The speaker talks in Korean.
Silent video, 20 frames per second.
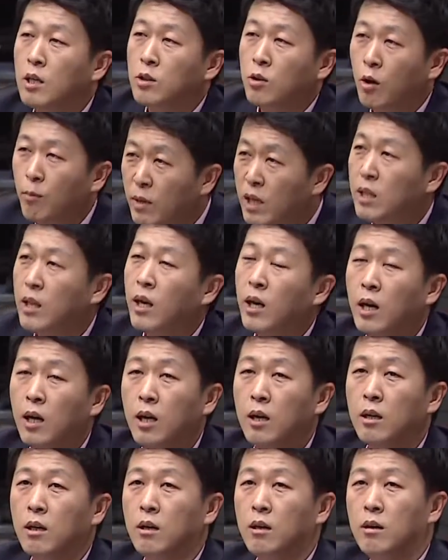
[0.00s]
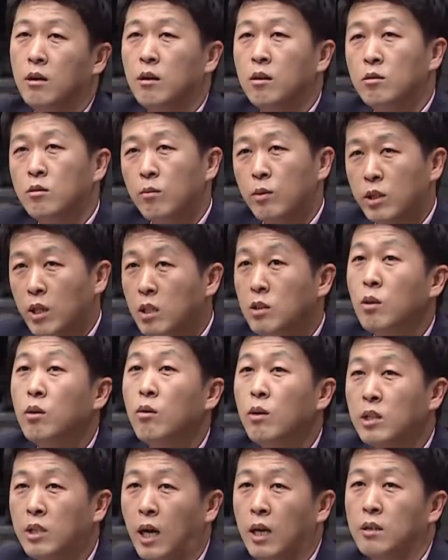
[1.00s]
정말 내가 정말
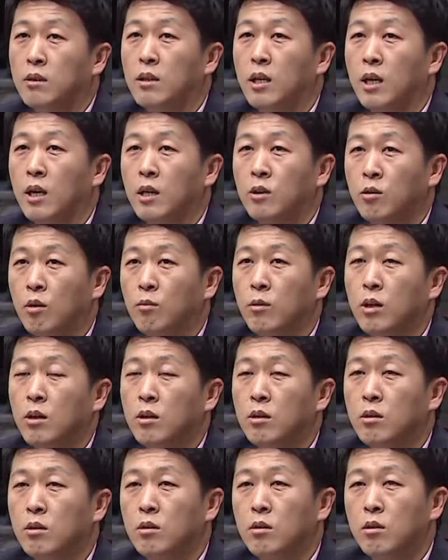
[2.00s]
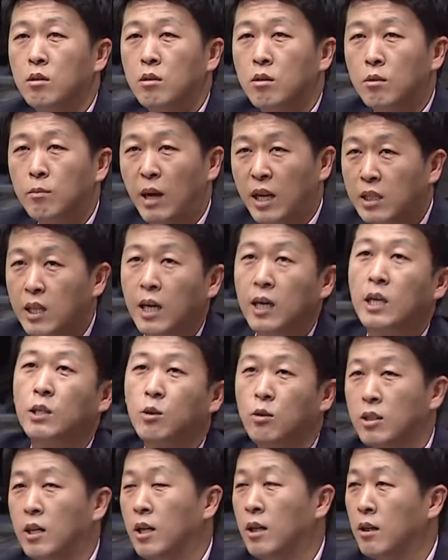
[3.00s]
예전과 다르게 정말 많이
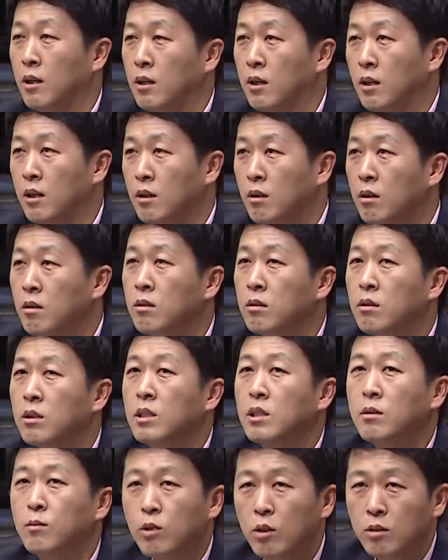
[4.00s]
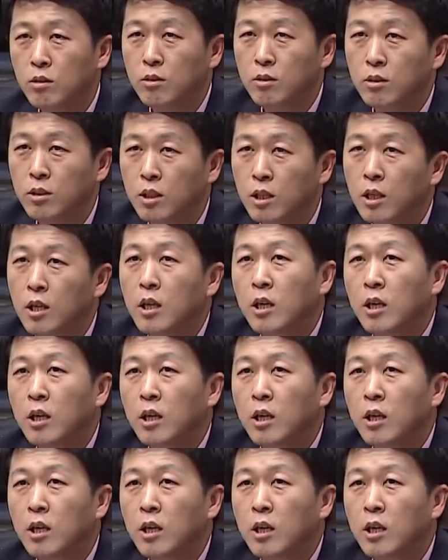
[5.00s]
약해졌다 그렇게 느끼시면은